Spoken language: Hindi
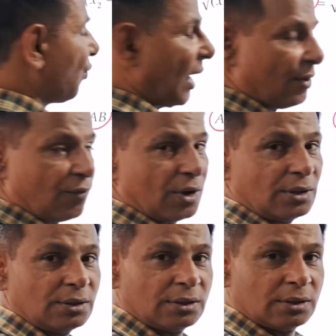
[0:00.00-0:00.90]
वाई वन
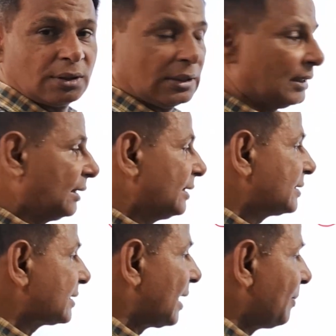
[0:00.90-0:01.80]

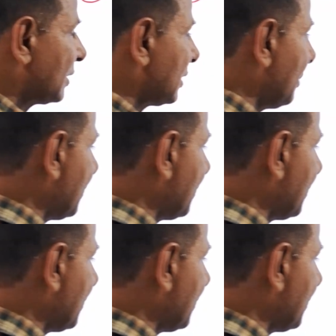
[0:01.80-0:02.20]
इसका मतलब